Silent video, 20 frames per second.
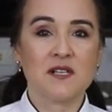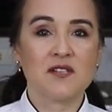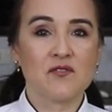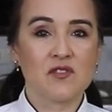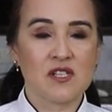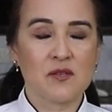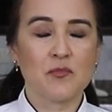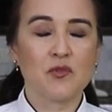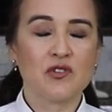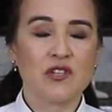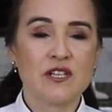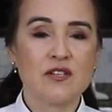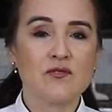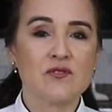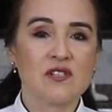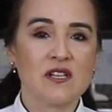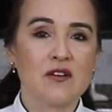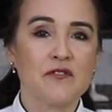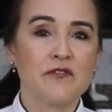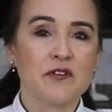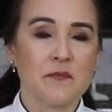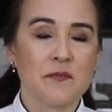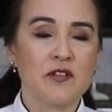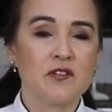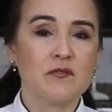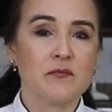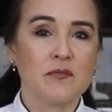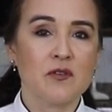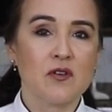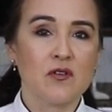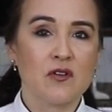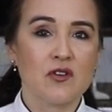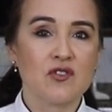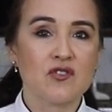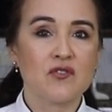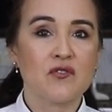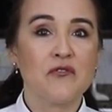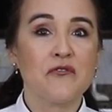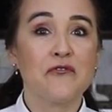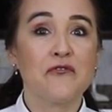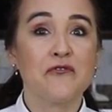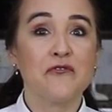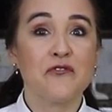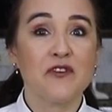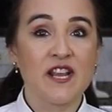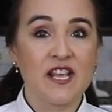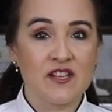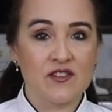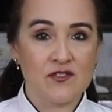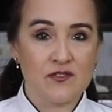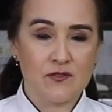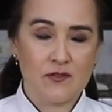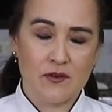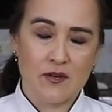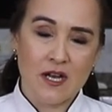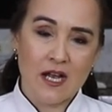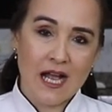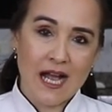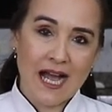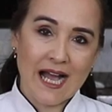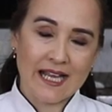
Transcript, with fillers: mas você poderia usar o fermento biológico fresco,